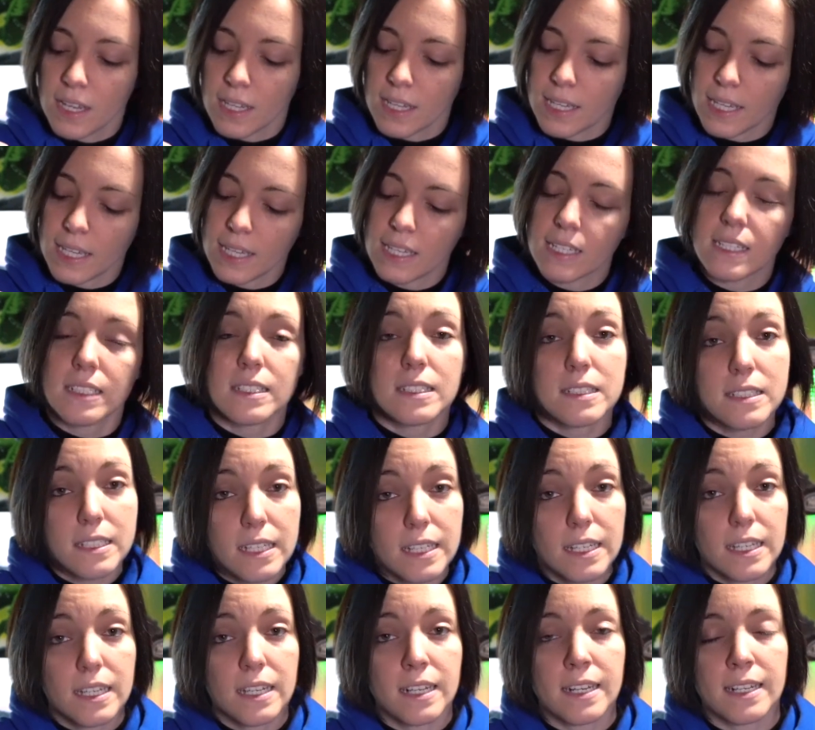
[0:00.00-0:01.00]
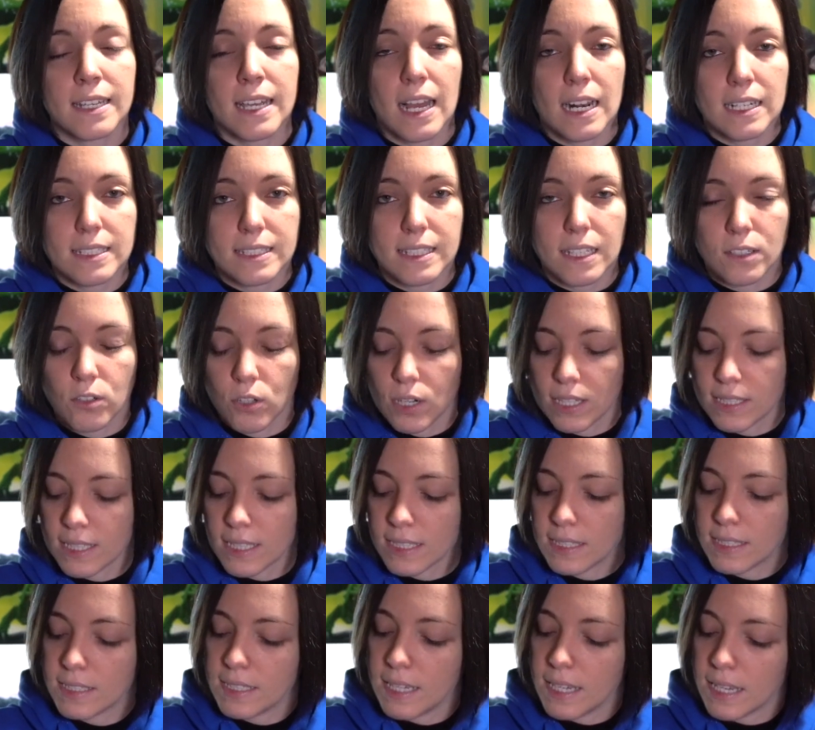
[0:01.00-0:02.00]
che si sì, rialzano la
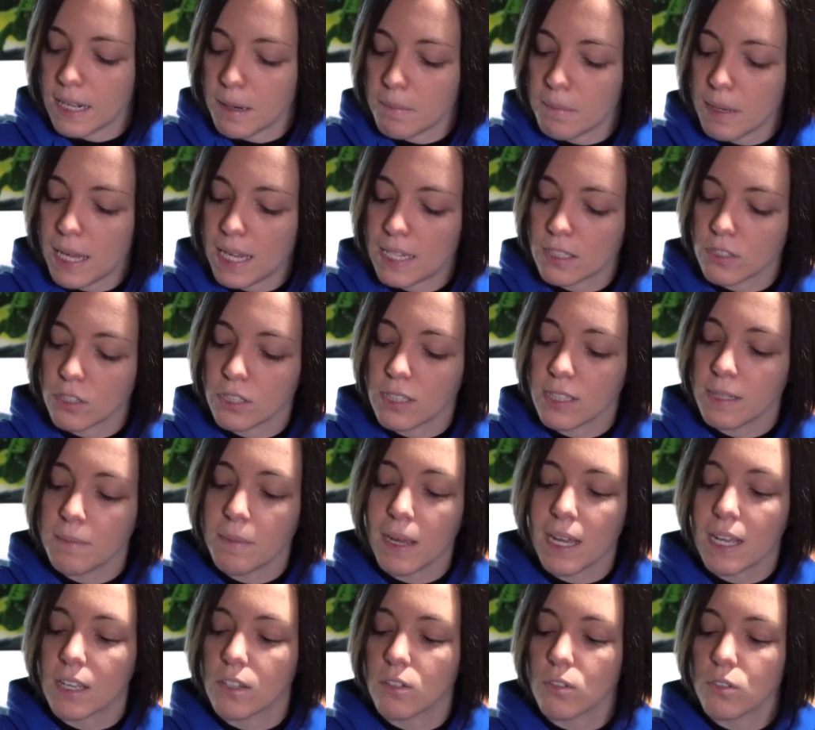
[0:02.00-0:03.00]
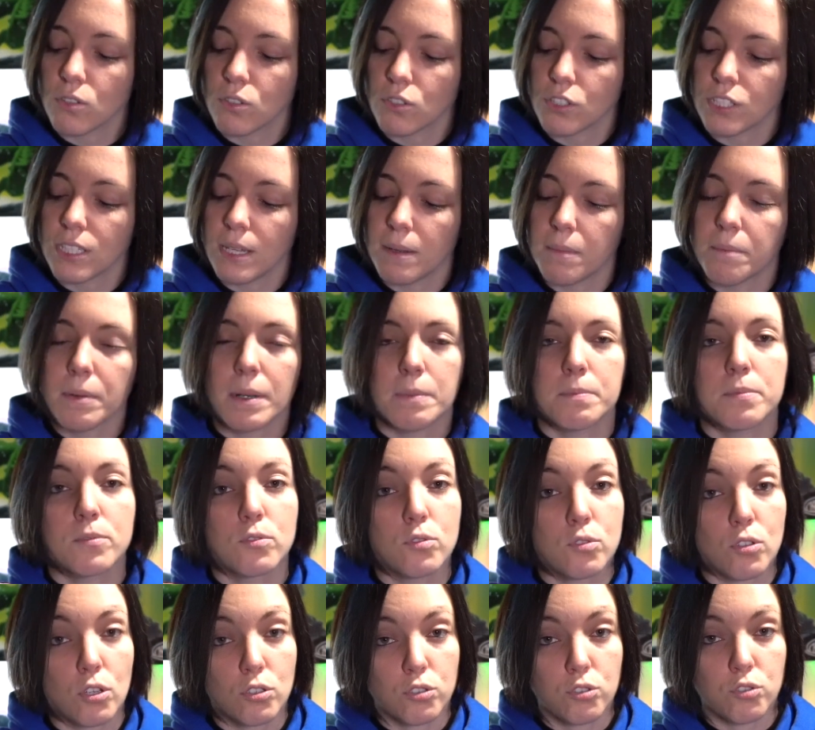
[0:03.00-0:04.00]
tastiera ma rimangono sempre
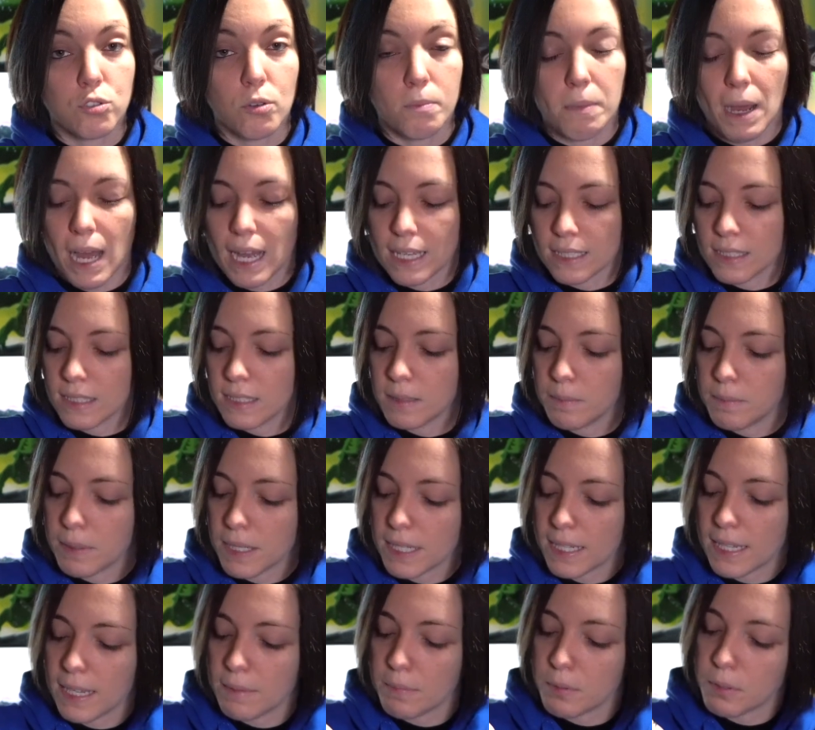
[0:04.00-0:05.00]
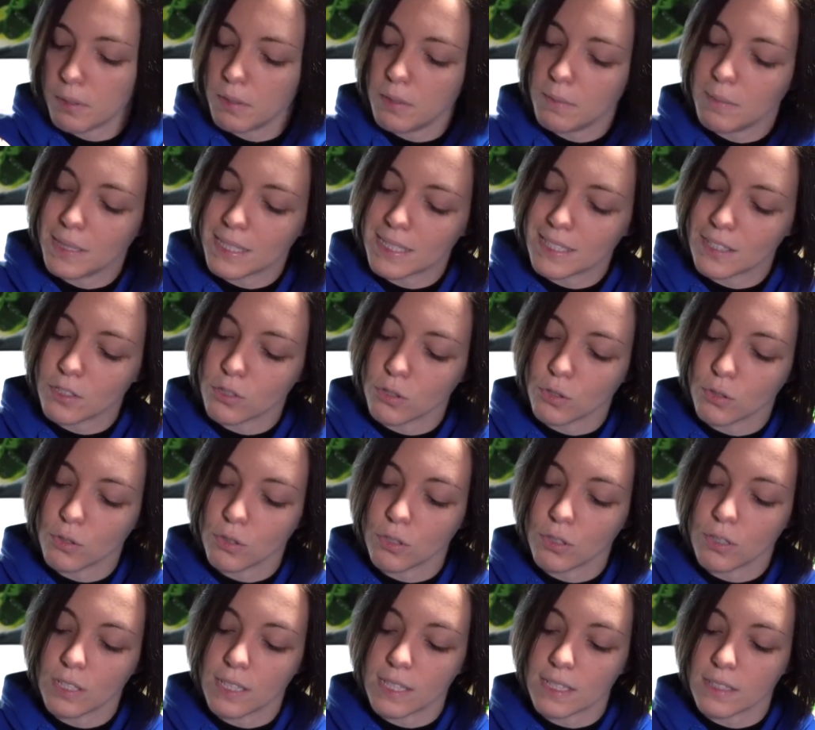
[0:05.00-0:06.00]
piuttosto bassi perché probabilmente
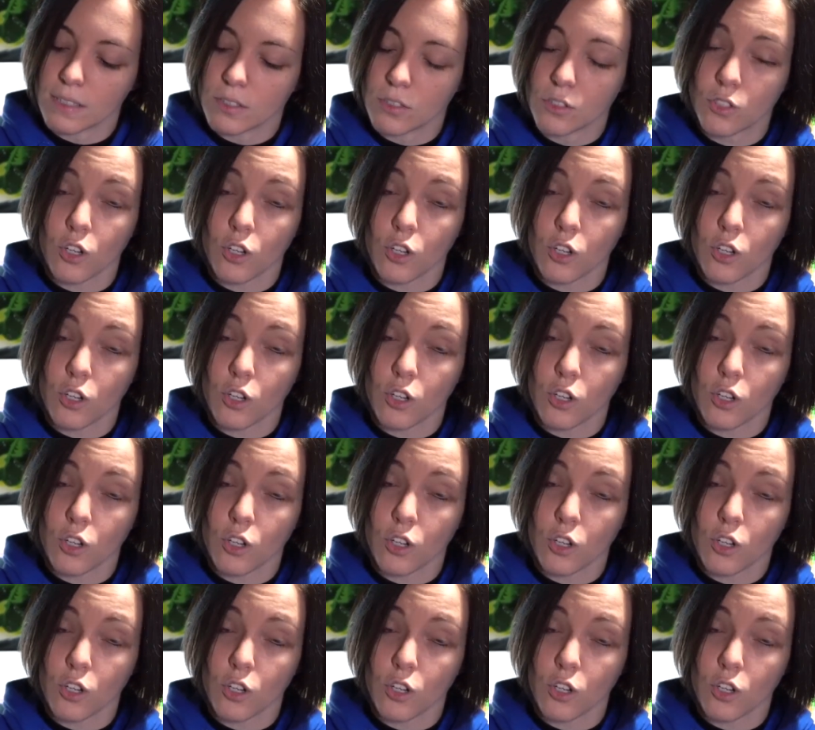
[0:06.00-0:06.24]
sono eh,